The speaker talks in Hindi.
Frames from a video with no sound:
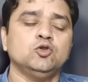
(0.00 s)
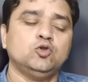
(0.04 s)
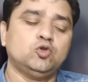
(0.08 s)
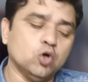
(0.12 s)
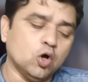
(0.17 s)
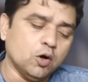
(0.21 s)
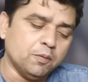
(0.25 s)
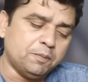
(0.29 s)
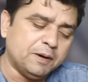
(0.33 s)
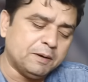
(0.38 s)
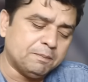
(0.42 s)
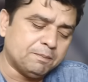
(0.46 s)

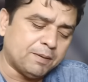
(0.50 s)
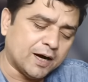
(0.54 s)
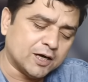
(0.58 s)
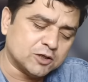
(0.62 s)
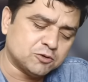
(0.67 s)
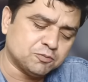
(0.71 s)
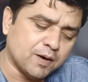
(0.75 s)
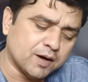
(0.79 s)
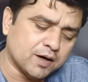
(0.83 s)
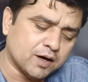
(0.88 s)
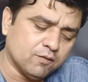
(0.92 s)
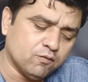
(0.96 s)
जो भी
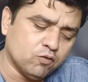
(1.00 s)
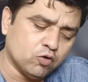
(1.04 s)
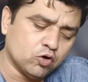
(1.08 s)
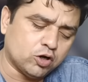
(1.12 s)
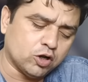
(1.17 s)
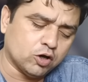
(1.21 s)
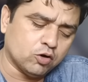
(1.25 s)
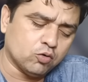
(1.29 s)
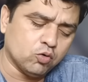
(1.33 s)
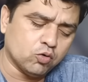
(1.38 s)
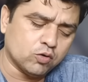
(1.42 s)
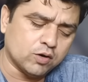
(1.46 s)
भाजपा का
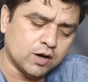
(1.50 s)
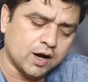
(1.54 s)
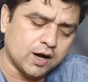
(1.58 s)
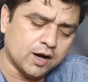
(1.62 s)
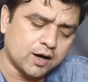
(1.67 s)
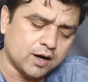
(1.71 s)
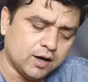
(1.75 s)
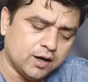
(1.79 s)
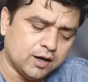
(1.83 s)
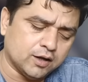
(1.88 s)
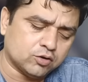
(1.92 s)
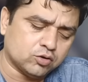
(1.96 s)
वोटर होगा
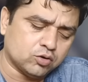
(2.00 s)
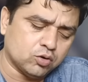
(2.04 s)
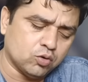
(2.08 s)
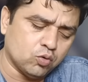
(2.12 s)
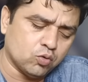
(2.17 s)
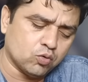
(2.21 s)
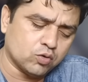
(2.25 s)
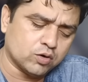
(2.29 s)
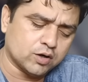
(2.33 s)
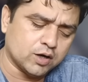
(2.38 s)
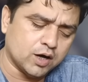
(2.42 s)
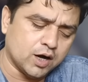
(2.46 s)
गलत
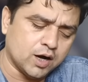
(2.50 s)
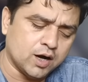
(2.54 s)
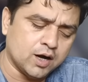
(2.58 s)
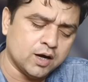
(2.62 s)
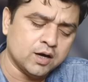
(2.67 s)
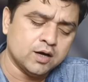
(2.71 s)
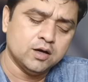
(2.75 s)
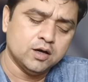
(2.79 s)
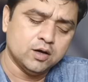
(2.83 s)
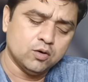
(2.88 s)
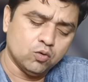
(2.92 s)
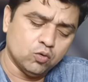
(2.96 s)
होगा
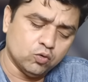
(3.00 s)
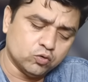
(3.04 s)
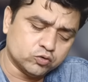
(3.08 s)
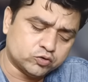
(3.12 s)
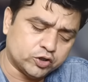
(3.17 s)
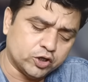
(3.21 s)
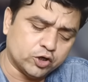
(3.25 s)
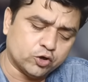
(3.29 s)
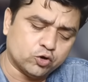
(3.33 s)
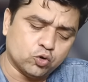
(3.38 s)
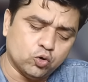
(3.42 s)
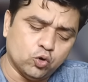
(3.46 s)

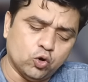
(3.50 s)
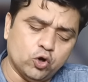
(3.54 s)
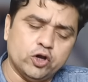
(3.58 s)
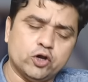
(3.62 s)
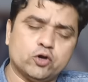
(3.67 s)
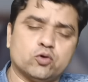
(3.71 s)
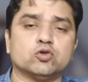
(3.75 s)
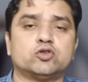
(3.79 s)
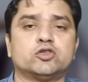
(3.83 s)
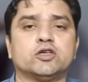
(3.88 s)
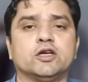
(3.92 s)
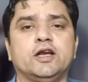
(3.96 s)
उसे कोई
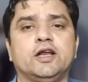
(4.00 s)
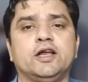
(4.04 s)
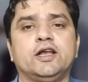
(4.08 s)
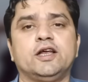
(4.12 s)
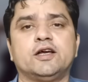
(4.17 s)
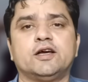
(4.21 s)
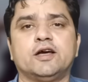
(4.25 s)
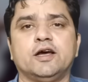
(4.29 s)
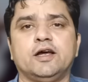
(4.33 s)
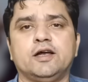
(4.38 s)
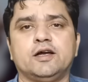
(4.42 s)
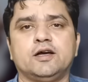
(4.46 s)
कुछ नहीं
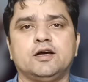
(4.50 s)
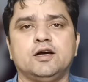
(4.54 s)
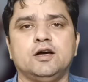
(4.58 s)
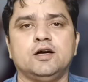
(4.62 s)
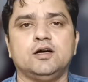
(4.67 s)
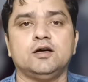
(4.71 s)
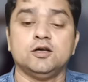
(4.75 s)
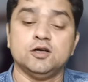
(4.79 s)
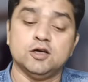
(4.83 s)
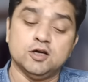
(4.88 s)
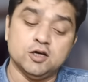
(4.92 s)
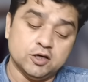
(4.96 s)
कहेगा
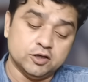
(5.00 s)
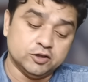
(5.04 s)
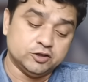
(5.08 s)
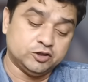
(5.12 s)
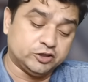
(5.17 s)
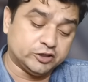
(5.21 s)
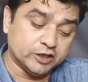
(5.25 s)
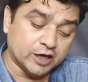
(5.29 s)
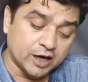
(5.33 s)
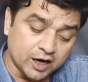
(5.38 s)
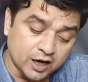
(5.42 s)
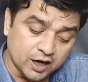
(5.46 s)

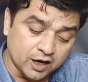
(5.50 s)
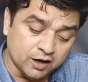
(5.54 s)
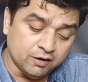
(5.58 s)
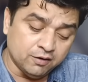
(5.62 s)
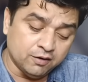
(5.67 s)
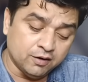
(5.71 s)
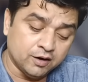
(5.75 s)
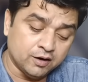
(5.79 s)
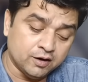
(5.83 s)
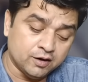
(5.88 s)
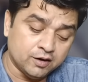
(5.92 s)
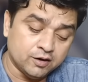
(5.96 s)
जहां
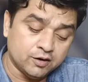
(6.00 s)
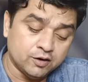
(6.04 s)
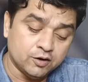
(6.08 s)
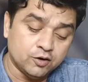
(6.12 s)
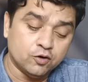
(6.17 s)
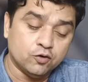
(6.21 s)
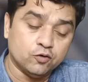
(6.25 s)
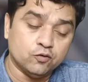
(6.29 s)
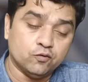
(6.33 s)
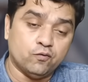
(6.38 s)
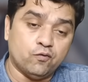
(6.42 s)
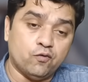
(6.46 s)

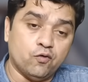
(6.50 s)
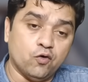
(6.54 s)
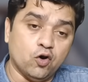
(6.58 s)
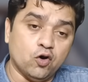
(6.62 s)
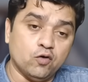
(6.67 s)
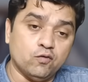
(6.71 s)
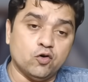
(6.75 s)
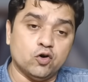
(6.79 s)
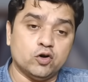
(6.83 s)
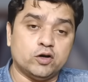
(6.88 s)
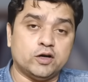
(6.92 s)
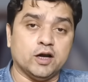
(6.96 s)
वो
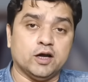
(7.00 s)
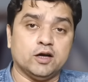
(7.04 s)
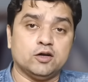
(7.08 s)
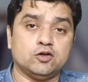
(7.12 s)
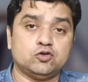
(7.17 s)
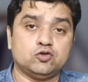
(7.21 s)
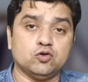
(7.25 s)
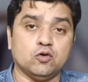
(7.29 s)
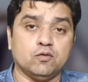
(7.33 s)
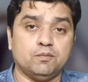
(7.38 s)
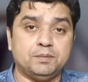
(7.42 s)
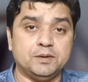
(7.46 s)
वोटर
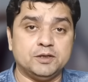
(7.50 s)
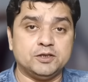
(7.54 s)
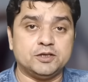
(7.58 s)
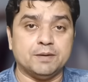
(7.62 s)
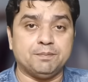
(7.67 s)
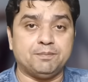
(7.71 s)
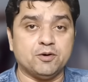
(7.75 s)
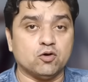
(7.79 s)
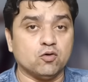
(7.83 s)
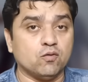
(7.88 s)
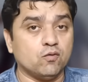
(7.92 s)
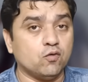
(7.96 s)
जो
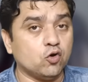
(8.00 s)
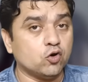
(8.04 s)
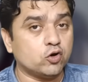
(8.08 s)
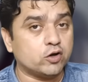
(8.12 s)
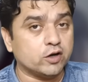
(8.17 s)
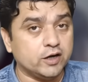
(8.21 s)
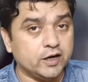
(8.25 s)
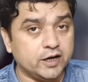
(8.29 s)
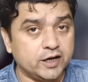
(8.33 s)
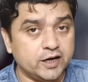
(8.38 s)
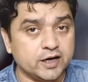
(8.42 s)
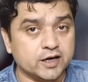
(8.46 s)
बीजेपी को वोट
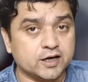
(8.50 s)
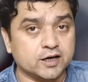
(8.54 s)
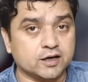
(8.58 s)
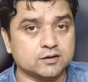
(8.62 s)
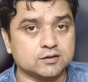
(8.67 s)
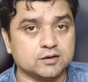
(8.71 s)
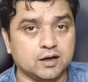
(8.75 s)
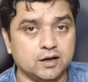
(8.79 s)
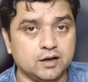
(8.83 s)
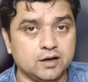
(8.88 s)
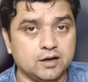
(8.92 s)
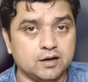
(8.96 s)
नहीं
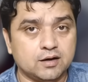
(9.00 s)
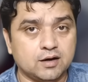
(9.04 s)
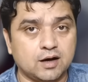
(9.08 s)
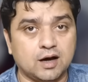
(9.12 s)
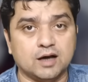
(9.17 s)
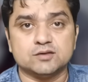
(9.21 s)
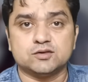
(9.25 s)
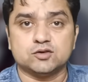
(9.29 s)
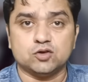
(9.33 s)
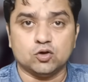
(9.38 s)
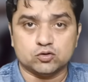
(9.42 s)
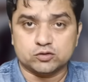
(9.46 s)
करता है
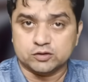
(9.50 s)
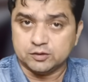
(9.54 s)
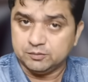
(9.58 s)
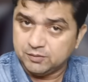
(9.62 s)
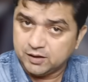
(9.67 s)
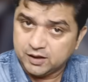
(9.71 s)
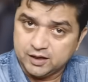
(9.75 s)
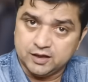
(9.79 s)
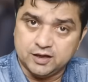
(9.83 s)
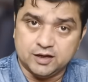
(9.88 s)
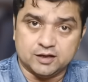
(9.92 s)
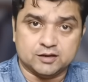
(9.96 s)
खासतौर से
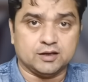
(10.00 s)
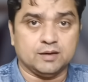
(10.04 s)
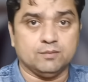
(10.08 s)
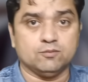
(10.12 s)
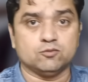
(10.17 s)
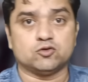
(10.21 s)
माना जाता है